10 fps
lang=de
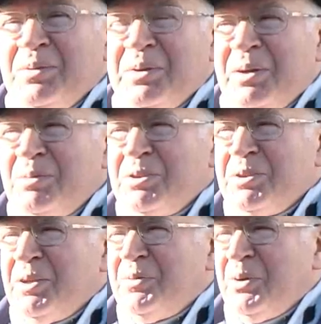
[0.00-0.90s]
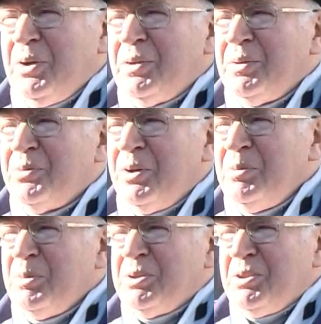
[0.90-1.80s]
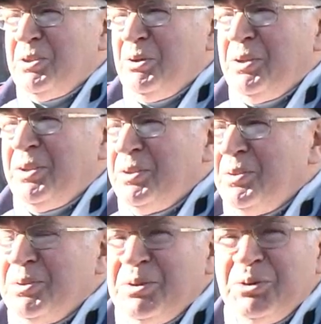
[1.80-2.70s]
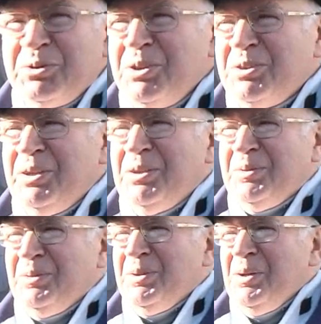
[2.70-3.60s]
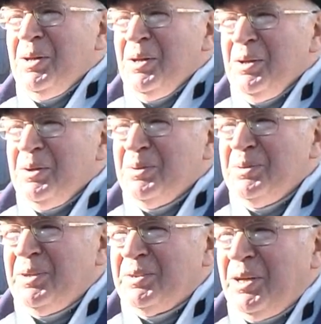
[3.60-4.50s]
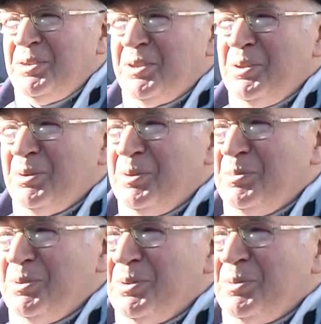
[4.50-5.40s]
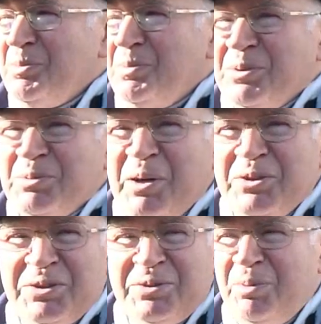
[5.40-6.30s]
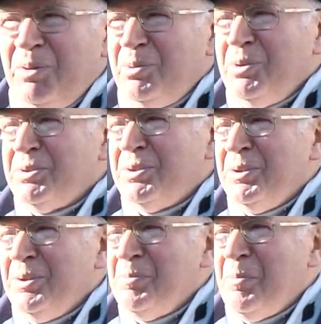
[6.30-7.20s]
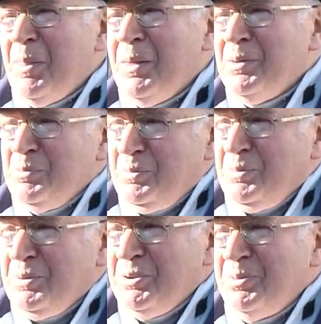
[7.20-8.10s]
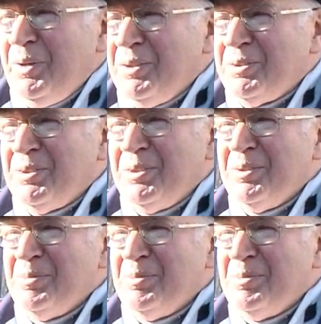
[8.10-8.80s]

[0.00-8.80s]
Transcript: Wie kann man sich da freuen? Ich freue mich, dass die Leute lustig sind und, und da tanzen rum und, und schmeißen sie Bonbons. Und das war's.